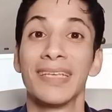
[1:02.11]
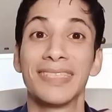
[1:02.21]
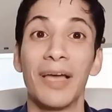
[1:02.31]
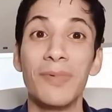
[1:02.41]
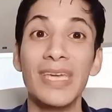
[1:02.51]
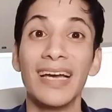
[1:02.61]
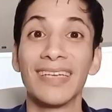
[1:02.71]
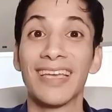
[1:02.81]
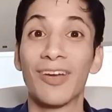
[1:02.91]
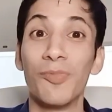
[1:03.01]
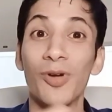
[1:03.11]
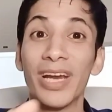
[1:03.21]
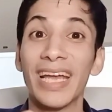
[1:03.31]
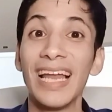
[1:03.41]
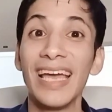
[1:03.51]
¿Sabías que como
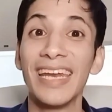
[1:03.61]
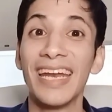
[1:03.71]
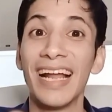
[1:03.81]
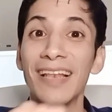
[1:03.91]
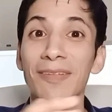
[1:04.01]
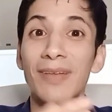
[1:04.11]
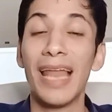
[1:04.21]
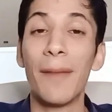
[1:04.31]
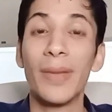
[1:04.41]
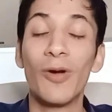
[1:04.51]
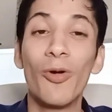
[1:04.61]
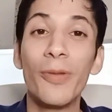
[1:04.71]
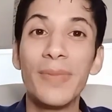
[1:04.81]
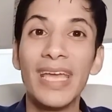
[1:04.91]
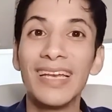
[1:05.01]
regla general, la
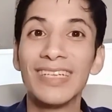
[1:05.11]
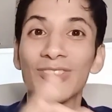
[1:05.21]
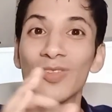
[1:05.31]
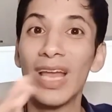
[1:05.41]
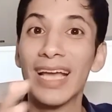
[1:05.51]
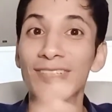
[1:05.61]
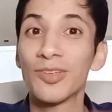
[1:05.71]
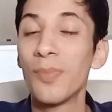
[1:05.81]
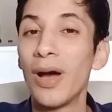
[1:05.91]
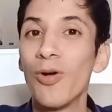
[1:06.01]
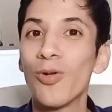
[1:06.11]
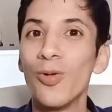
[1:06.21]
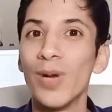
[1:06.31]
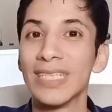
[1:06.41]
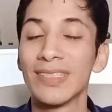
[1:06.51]
mejor miel son las que son más
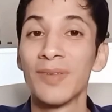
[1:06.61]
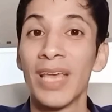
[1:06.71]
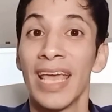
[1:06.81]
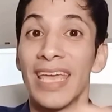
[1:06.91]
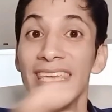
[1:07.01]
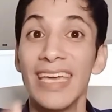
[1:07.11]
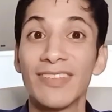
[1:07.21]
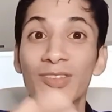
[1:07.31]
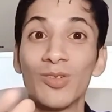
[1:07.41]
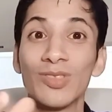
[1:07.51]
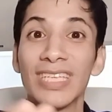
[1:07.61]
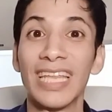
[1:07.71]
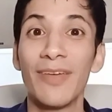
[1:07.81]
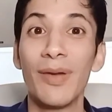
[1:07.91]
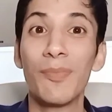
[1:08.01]
oscuras? Y esto se
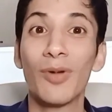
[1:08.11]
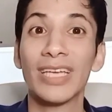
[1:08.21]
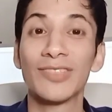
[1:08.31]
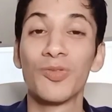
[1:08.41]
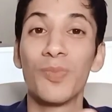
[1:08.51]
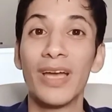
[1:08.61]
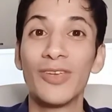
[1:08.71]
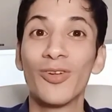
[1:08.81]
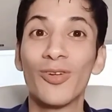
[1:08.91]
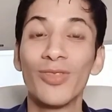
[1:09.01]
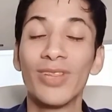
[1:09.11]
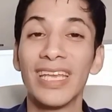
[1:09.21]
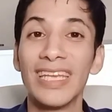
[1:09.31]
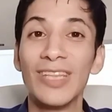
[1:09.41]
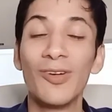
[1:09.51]
debe porque su mayor
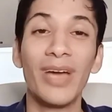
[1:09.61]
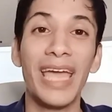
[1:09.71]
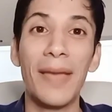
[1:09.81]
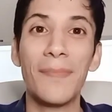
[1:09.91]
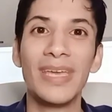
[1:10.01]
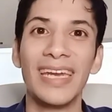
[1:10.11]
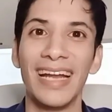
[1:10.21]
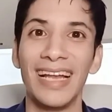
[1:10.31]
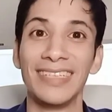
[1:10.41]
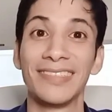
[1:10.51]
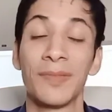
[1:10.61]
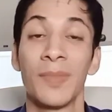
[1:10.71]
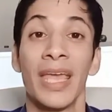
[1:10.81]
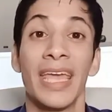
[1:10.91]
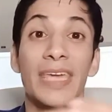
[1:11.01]
contenido en minerales.
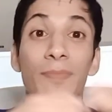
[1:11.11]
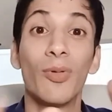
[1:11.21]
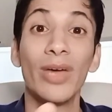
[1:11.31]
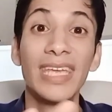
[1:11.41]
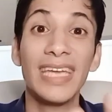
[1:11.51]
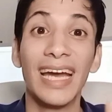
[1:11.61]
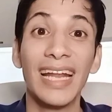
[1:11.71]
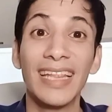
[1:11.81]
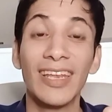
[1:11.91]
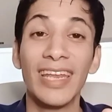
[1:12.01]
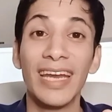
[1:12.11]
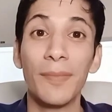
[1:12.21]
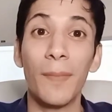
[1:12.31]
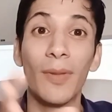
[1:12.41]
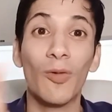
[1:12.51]
Y puede llegar a
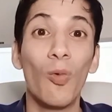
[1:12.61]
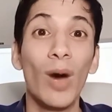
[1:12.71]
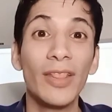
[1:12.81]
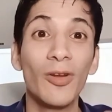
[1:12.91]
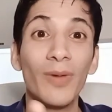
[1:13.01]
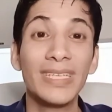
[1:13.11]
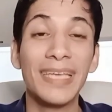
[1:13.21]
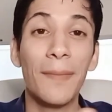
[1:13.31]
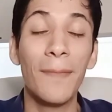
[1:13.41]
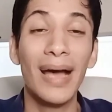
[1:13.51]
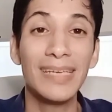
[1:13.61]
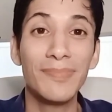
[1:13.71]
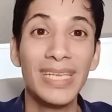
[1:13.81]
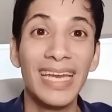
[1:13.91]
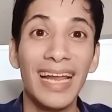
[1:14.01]
tener cuatro veces
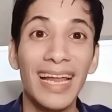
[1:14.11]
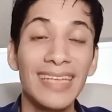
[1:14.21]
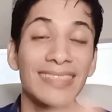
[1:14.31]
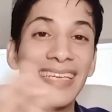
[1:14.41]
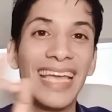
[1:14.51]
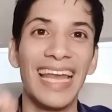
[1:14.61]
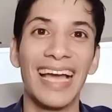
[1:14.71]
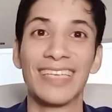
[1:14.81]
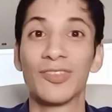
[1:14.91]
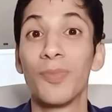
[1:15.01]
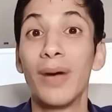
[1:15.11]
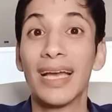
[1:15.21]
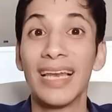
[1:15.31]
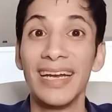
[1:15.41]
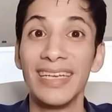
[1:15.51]
más minerales que las que son
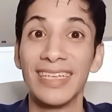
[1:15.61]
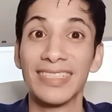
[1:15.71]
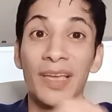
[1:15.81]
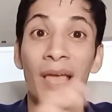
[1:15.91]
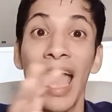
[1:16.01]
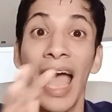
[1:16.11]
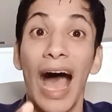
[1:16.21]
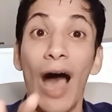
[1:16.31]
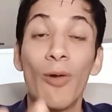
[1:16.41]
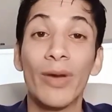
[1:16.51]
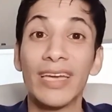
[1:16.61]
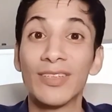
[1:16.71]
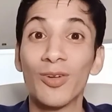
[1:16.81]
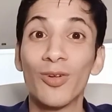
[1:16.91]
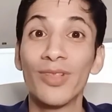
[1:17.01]
más claritas. Aunque
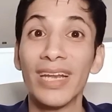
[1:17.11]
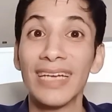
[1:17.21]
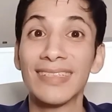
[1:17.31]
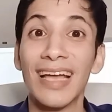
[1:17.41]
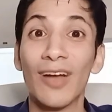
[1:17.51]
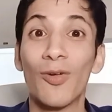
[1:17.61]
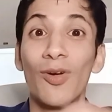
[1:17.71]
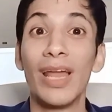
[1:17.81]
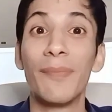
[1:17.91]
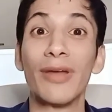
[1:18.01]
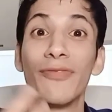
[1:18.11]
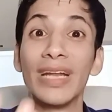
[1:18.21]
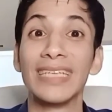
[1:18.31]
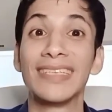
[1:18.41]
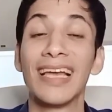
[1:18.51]
esto contrasta con la
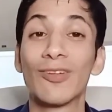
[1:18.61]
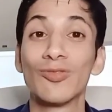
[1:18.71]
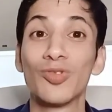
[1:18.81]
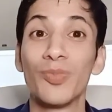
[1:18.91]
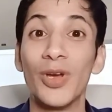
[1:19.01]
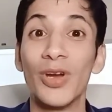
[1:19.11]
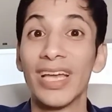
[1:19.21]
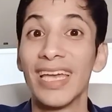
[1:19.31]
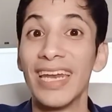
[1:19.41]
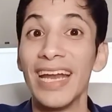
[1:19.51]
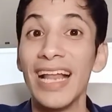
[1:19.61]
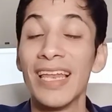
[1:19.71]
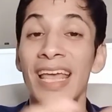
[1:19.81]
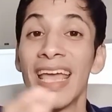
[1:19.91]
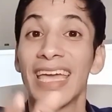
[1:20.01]
preferencia del consumidor en
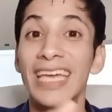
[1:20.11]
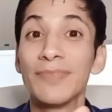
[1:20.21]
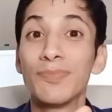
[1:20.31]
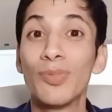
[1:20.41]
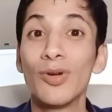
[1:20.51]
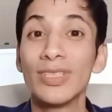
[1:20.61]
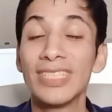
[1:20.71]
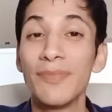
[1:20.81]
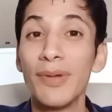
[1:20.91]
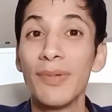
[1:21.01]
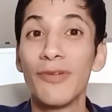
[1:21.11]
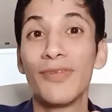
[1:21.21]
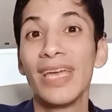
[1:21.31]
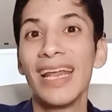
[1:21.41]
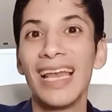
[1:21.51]
general, que siempre
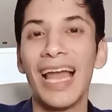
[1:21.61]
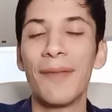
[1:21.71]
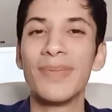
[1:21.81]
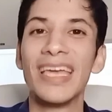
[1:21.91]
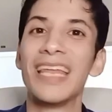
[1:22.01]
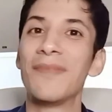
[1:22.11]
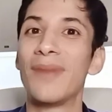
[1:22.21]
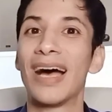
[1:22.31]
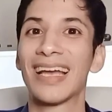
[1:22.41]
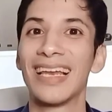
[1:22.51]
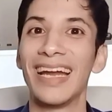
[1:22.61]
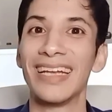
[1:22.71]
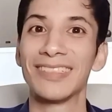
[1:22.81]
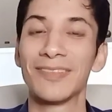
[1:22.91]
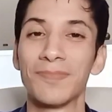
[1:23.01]
prefiere las mieles más
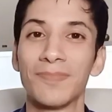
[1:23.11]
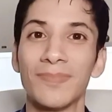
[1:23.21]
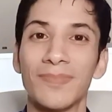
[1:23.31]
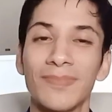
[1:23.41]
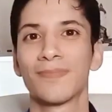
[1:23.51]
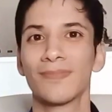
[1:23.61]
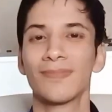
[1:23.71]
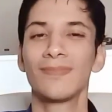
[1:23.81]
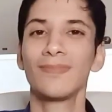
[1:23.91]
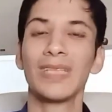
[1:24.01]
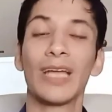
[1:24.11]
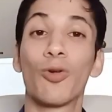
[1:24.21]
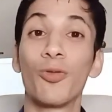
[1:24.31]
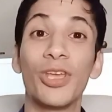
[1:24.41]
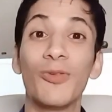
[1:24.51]
claras.
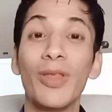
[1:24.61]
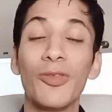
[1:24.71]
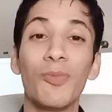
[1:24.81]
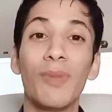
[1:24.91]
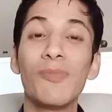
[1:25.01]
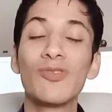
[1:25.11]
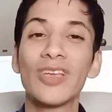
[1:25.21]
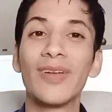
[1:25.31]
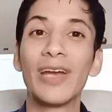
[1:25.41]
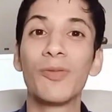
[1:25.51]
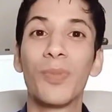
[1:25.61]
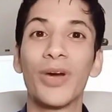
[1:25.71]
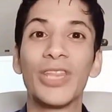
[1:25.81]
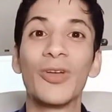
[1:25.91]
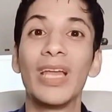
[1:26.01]
Continuando, vamos a hablar un
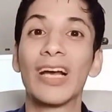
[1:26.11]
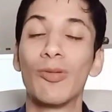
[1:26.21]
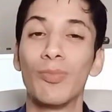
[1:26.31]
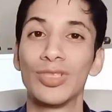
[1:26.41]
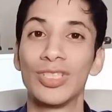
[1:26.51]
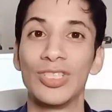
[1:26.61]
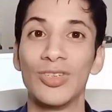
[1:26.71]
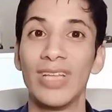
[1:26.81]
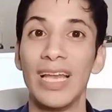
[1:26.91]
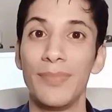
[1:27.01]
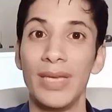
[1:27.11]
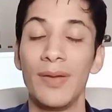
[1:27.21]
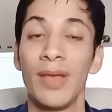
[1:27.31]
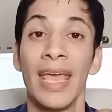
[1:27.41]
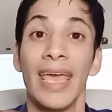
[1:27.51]
poquito de la composición de la miel.
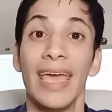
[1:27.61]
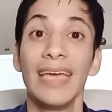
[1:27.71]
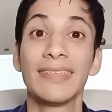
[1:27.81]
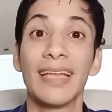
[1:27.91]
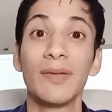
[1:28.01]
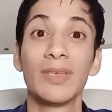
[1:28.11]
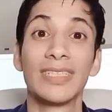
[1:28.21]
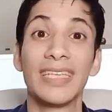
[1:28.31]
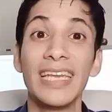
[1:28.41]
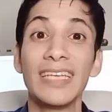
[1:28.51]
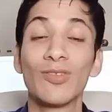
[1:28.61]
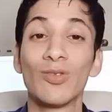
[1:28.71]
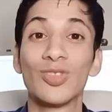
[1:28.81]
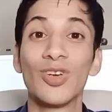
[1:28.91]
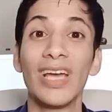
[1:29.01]
Esta tiene
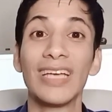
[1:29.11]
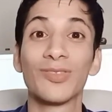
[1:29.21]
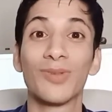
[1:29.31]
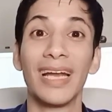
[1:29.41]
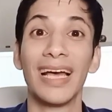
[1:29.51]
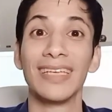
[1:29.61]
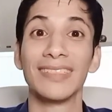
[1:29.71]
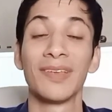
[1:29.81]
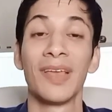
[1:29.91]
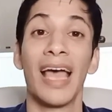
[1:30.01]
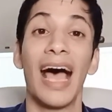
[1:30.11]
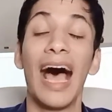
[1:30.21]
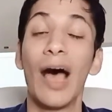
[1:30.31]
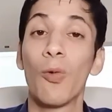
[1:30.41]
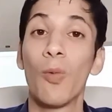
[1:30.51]
soluciones azucaradas,
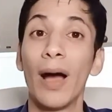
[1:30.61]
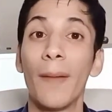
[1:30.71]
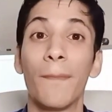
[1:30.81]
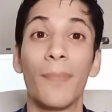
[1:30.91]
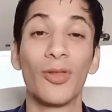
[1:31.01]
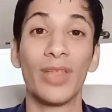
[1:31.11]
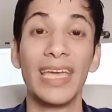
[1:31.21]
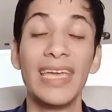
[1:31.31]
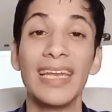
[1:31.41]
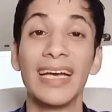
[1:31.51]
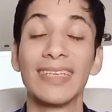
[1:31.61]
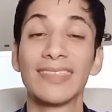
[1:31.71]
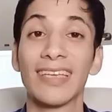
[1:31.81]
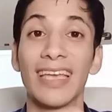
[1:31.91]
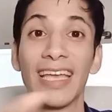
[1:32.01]
agua,
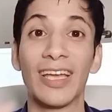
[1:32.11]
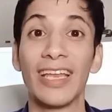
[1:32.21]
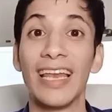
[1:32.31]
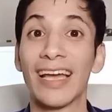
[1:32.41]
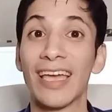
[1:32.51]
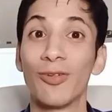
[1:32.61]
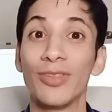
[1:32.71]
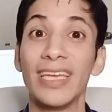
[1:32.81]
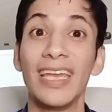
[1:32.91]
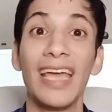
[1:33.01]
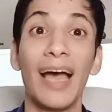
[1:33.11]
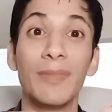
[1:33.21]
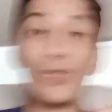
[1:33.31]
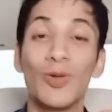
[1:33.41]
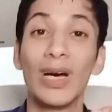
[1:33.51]
proteínas eh, en las que contiene
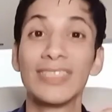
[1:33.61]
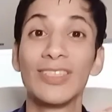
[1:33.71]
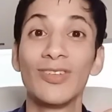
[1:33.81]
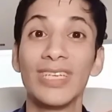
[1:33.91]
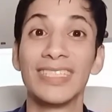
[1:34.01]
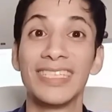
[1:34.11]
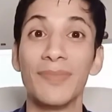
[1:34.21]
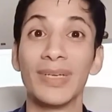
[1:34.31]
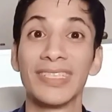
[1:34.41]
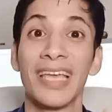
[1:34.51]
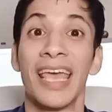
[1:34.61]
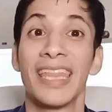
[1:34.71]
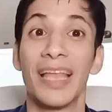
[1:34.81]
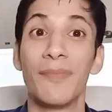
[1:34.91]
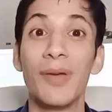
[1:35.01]
aminoácidos y enzimas,
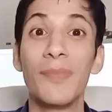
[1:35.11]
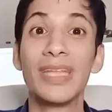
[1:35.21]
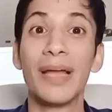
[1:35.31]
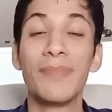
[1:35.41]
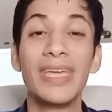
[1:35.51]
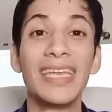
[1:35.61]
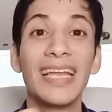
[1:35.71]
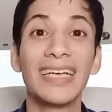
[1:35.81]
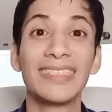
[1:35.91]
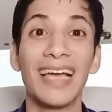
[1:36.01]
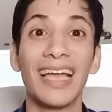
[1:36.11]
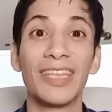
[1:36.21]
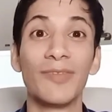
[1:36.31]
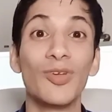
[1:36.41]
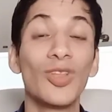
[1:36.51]
también vitaminas,
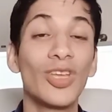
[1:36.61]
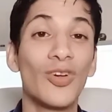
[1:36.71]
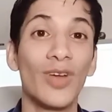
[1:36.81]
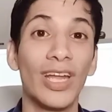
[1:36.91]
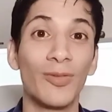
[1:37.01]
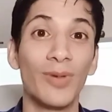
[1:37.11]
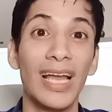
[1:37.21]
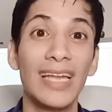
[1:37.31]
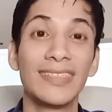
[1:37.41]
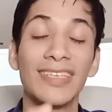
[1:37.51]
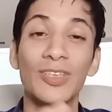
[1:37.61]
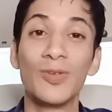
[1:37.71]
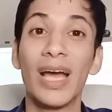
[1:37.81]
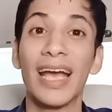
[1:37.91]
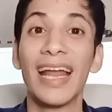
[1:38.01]
antibióticos naturales y
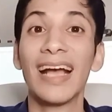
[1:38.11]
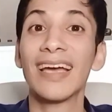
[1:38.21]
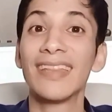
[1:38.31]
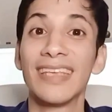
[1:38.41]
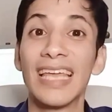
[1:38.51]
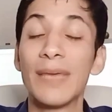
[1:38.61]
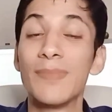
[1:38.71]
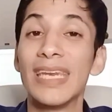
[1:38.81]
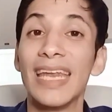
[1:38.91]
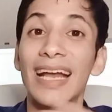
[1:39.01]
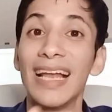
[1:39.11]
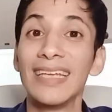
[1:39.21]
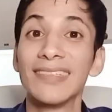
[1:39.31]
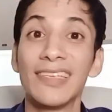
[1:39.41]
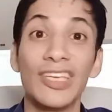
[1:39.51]
una gran cantidad de
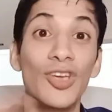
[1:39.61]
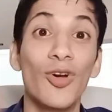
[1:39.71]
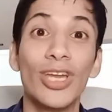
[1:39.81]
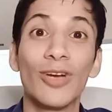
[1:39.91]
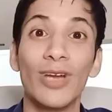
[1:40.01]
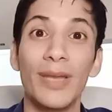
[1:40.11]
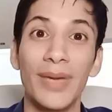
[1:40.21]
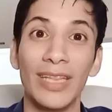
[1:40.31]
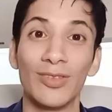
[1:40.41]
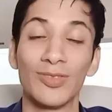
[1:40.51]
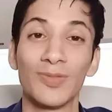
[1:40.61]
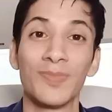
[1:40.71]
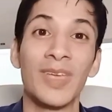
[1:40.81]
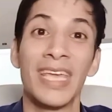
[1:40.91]
minerales y oligoelementos.